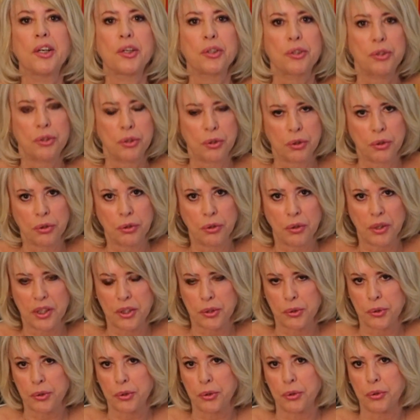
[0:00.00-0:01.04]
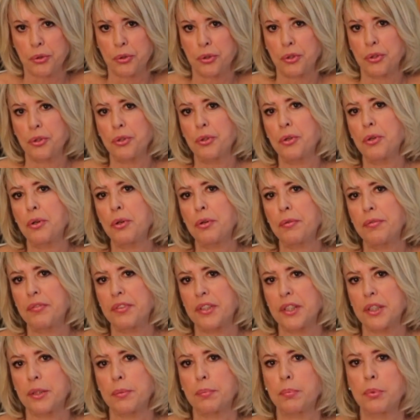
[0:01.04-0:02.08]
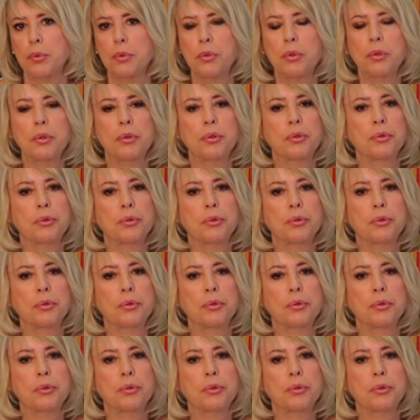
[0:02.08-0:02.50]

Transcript: sur nos réseaux sociaux, Facebook,